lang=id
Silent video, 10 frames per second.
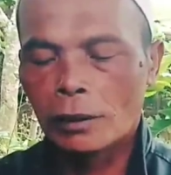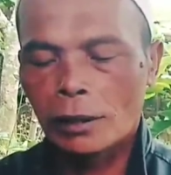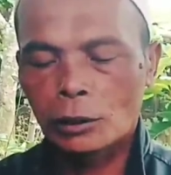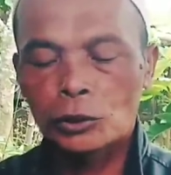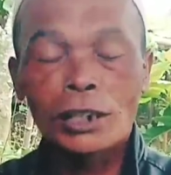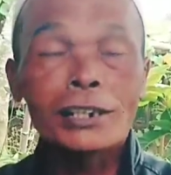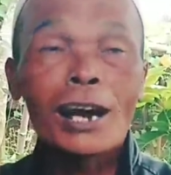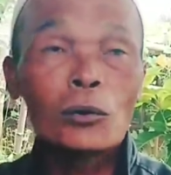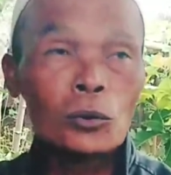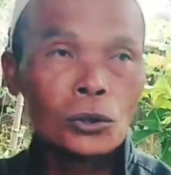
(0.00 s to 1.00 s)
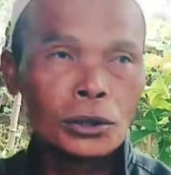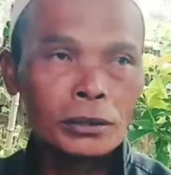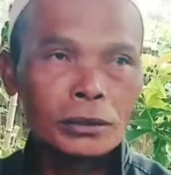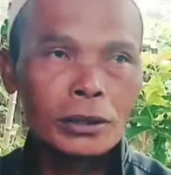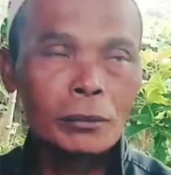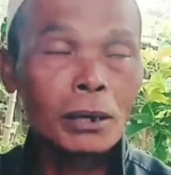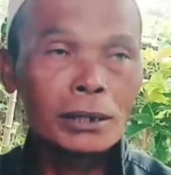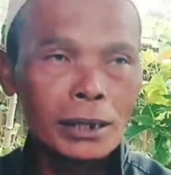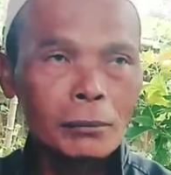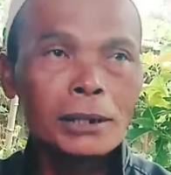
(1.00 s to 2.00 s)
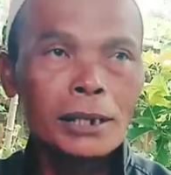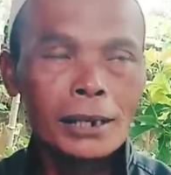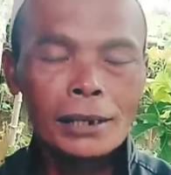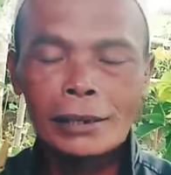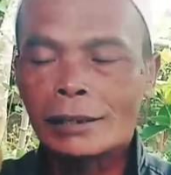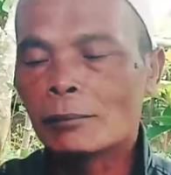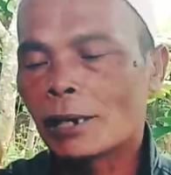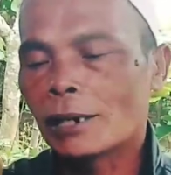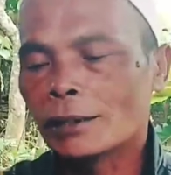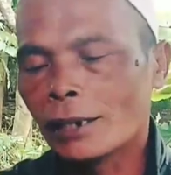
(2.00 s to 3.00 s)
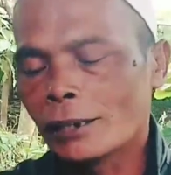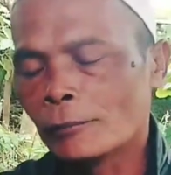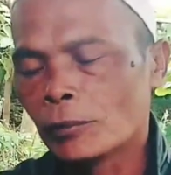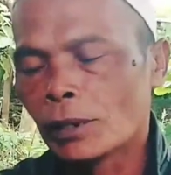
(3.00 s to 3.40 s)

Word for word: ratusan tahun emang iya hmm. benar ini barangnya